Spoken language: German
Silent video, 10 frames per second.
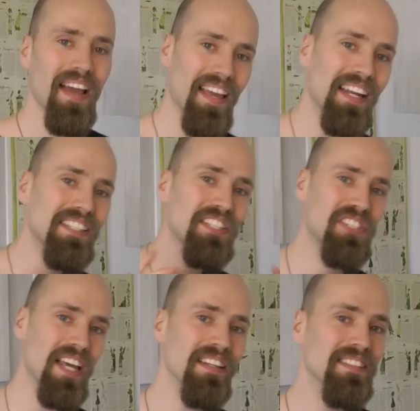Ja, dann die
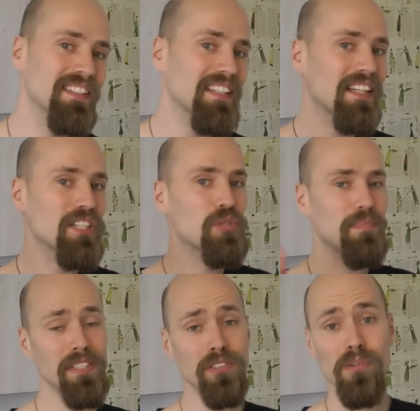Jen, sie hat eine
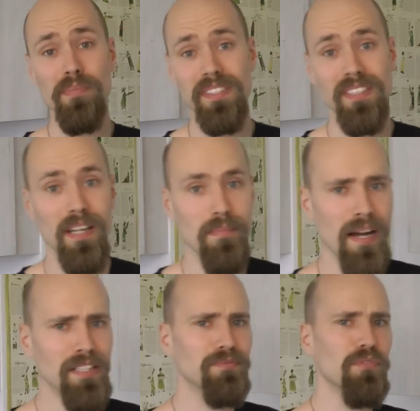Spitzkohlpizza
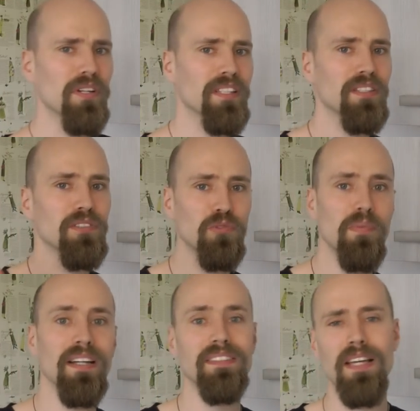gemacht, wirklich
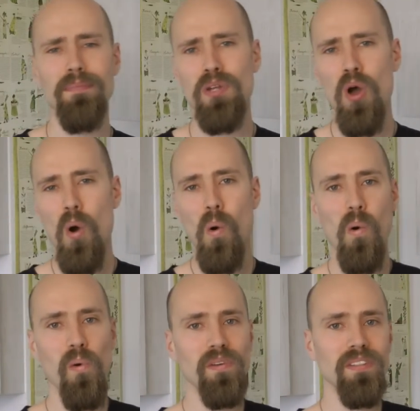super Rezept
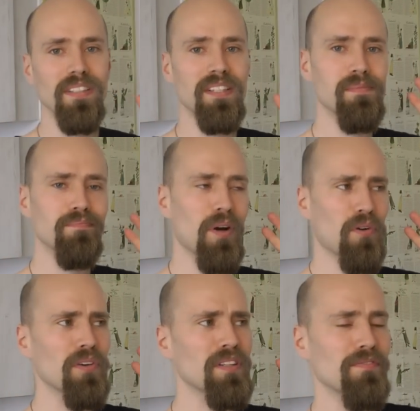und ähm, man
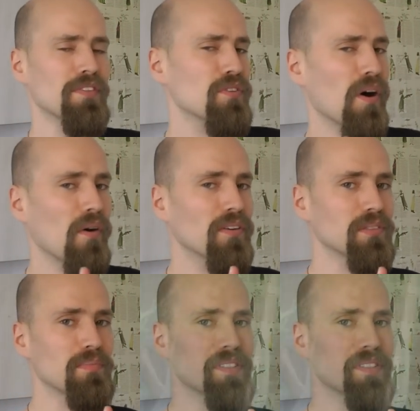konnte im Video auch so ein